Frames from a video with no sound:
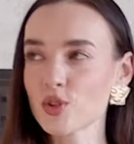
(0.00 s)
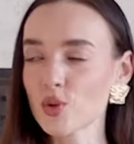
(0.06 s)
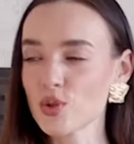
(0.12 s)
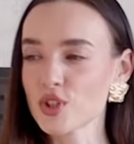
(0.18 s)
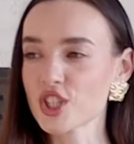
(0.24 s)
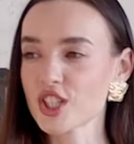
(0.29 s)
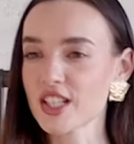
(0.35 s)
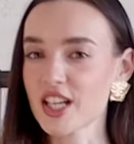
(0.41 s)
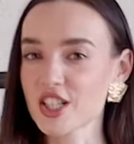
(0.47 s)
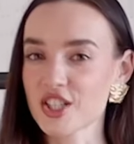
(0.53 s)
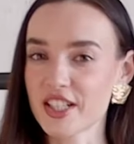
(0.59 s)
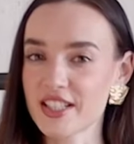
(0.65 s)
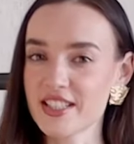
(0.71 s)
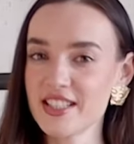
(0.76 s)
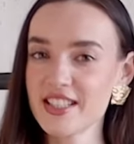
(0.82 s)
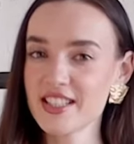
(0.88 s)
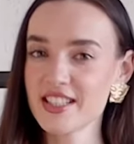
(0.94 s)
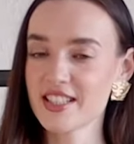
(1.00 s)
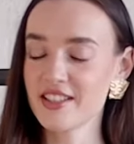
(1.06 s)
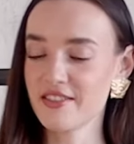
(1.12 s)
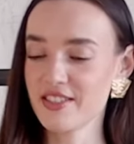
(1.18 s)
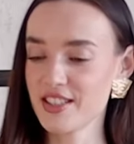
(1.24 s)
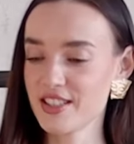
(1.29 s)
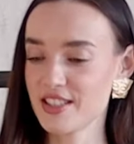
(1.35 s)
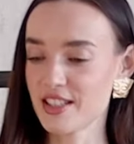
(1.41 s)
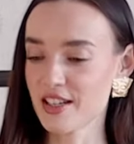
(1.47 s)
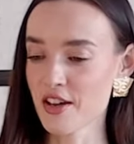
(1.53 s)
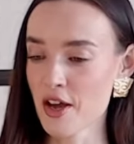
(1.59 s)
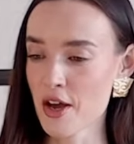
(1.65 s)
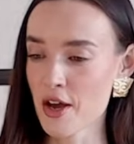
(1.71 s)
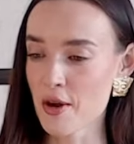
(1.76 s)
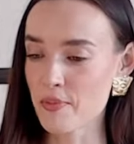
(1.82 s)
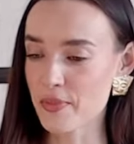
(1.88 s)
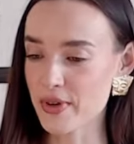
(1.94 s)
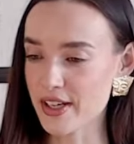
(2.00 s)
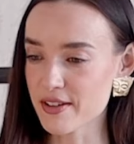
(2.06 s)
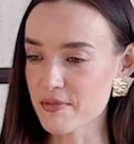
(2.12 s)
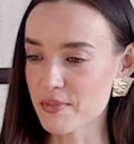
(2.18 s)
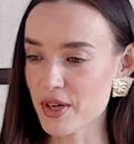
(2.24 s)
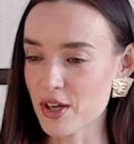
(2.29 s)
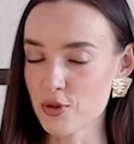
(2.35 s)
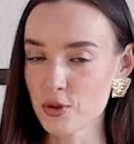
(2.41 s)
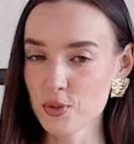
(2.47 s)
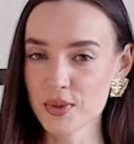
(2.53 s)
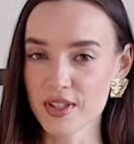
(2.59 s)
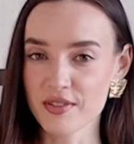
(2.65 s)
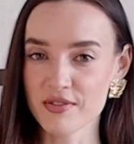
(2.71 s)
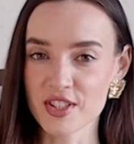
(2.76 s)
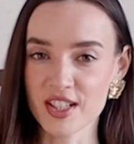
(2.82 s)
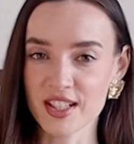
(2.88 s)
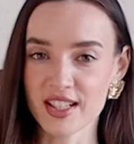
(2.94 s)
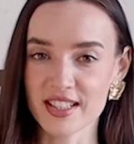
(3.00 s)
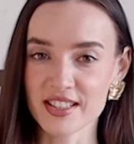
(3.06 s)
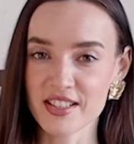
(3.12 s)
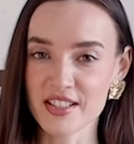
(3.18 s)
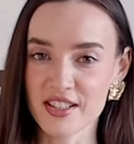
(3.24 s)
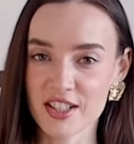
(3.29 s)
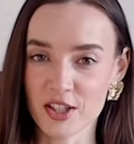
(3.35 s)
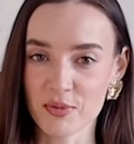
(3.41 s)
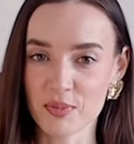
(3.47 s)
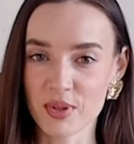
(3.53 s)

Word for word: тоже наш российский, видите, прямо покупки всех российских